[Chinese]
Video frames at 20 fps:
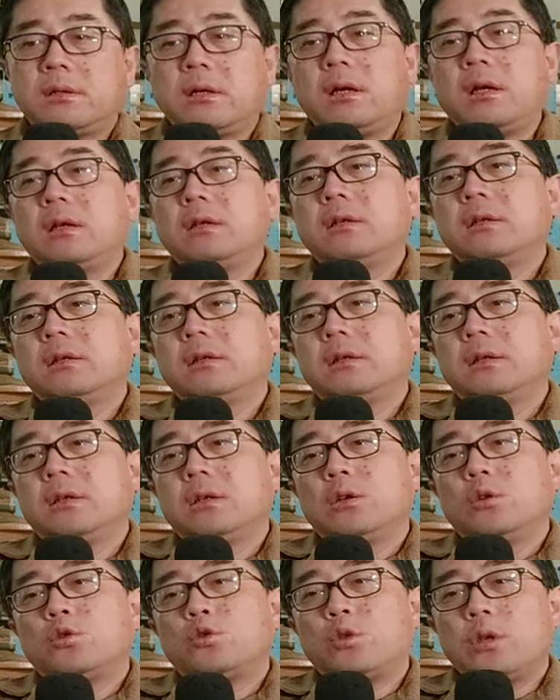当然，
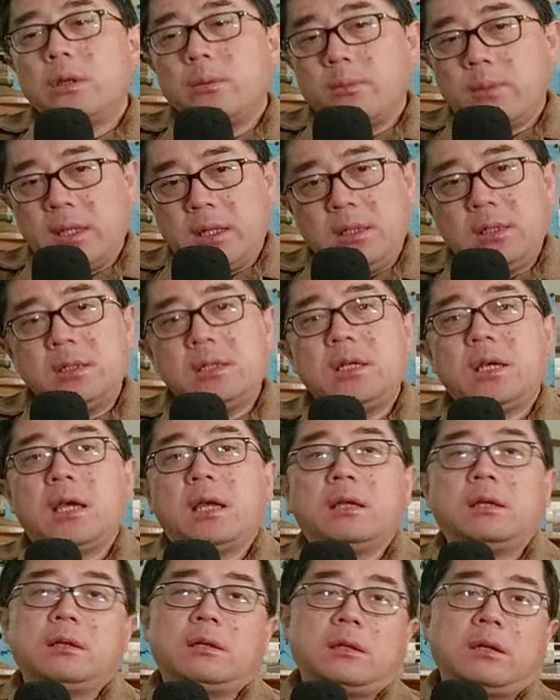最明
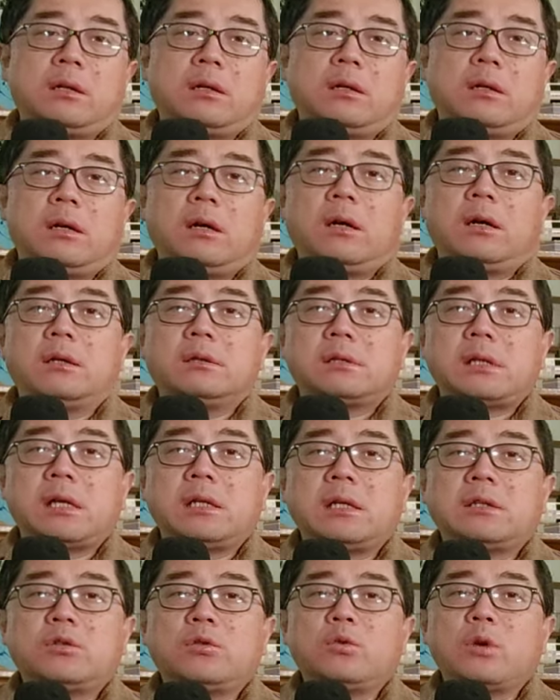显的啊，大
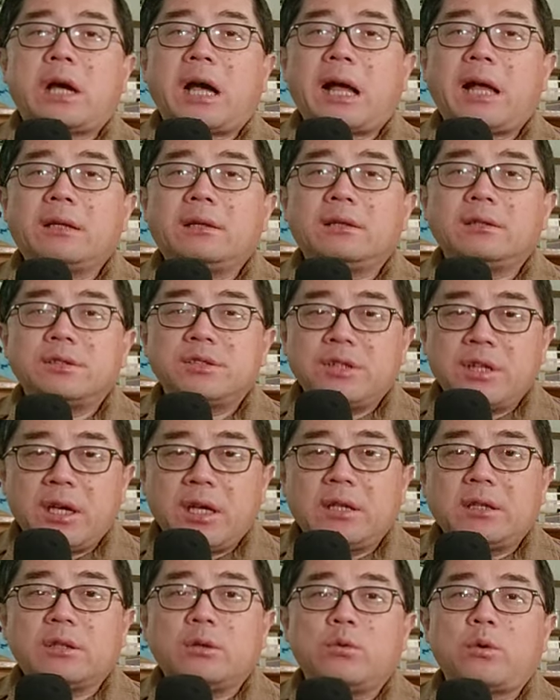家都看得
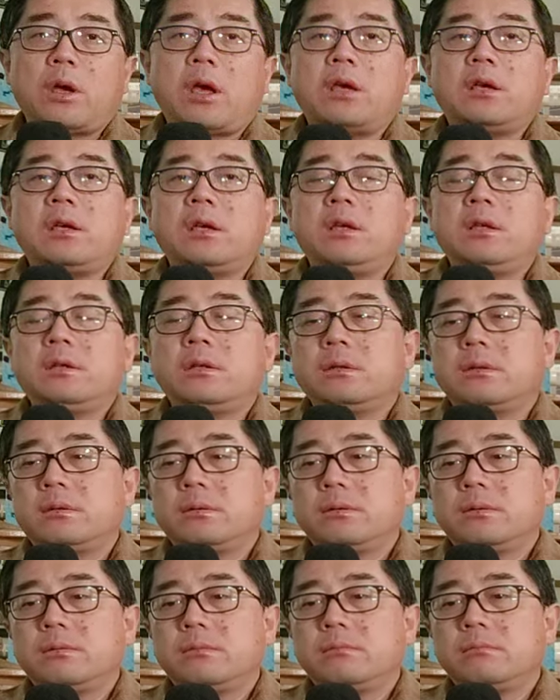见的原因
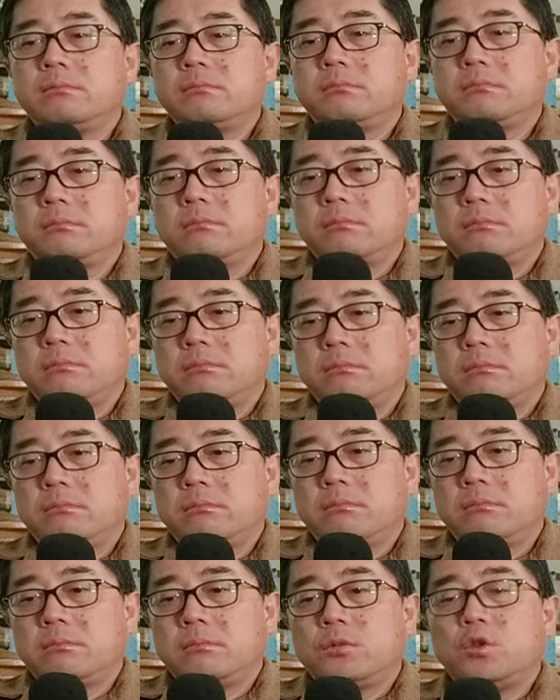
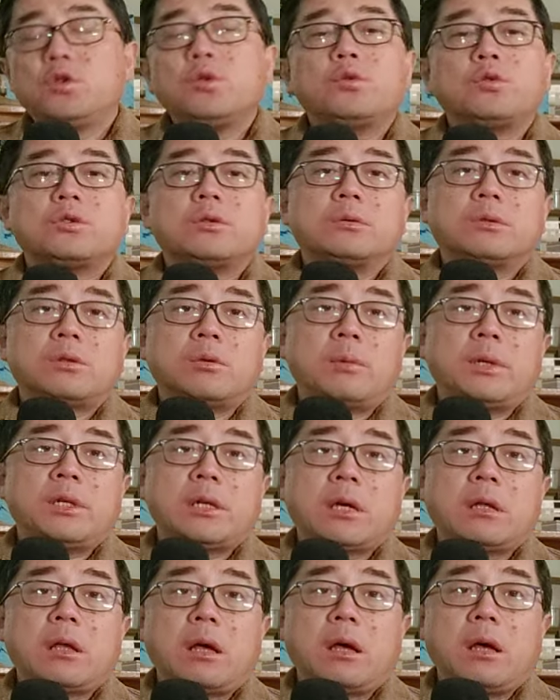就是都没
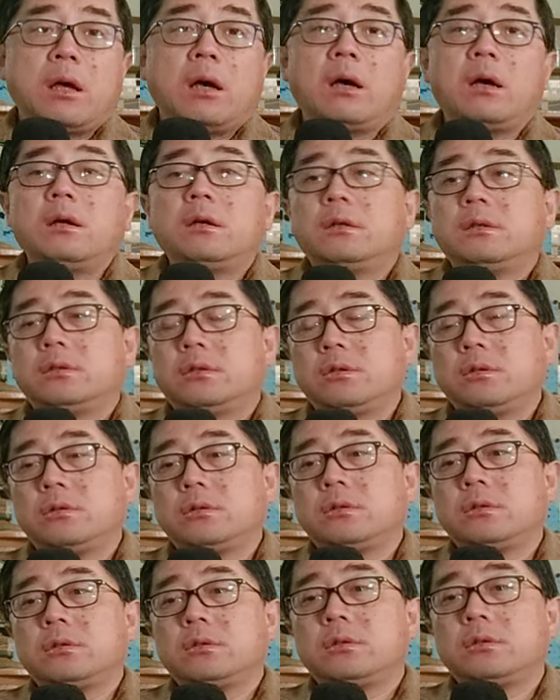钱了啊，都
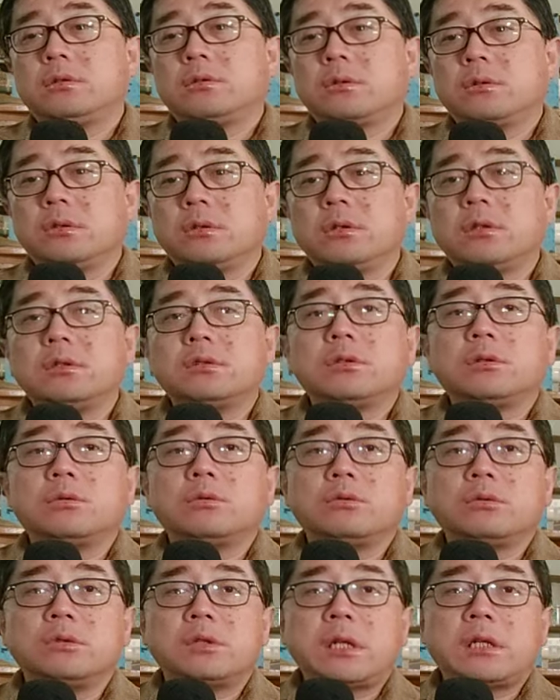是所有的人
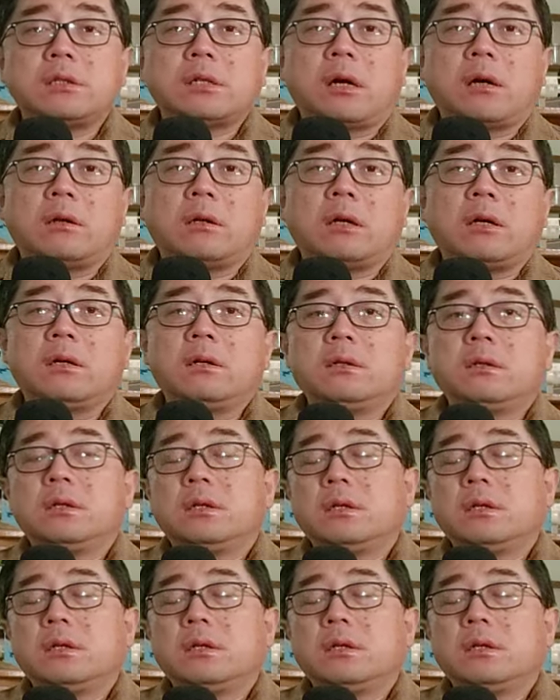收入都减少了。